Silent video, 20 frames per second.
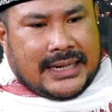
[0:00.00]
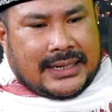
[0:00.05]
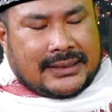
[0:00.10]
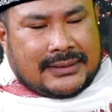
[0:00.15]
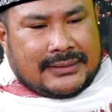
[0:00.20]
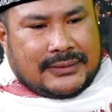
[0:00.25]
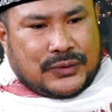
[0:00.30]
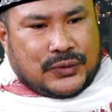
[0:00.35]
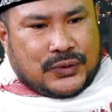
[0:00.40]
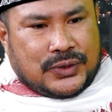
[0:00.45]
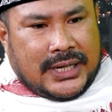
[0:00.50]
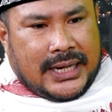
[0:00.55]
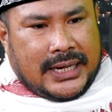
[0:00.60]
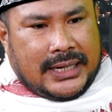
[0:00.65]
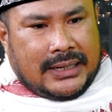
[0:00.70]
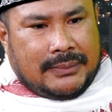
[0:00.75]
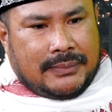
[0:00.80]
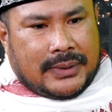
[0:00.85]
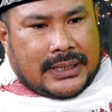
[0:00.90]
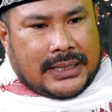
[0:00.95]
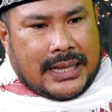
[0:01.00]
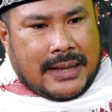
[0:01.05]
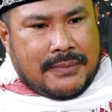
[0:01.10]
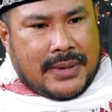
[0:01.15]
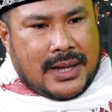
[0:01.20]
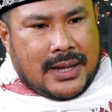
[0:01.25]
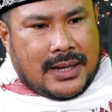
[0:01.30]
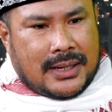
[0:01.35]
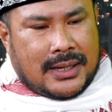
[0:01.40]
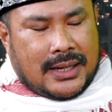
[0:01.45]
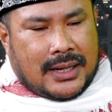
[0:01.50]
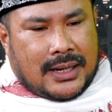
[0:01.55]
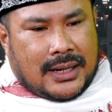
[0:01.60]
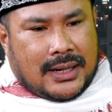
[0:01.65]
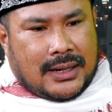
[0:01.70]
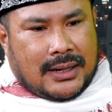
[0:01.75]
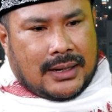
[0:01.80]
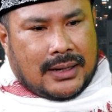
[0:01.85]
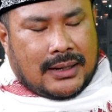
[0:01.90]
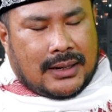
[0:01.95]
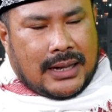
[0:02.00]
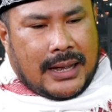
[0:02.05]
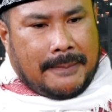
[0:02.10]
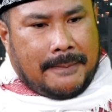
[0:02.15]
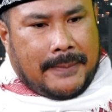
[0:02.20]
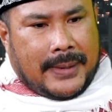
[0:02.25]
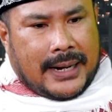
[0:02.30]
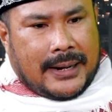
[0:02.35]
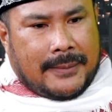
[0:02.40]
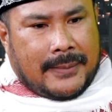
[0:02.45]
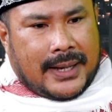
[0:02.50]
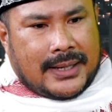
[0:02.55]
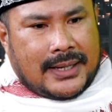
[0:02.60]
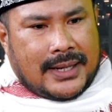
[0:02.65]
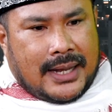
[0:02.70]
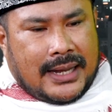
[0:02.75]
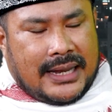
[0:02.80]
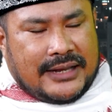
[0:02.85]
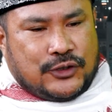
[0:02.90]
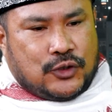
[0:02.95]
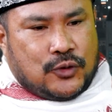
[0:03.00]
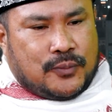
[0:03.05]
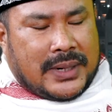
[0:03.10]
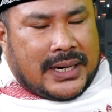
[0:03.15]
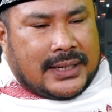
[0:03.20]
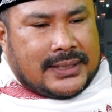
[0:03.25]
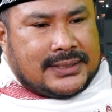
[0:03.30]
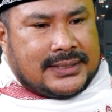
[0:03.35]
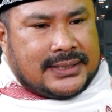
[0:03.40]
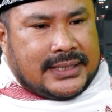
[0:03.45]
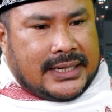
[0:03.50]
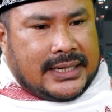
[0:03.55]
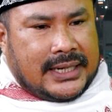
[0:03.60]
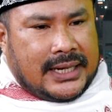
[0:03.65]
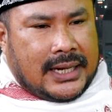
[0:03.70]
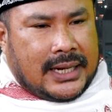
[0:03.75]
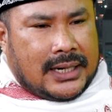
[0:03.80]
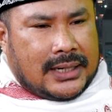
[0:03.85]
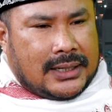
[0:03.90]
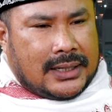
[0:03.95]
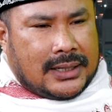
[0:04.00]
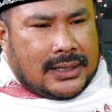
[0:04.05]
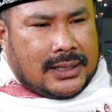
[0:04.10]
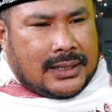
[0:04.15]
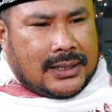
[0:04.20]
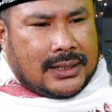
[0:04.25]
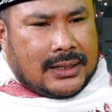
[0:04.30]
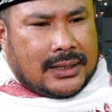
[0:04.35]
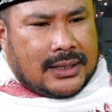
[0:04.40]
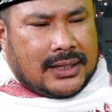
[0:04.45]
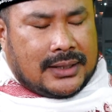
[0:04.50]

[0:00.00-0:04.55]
Karena tentunya ini pertama ya apa namanya isu Palestina ini kan uh,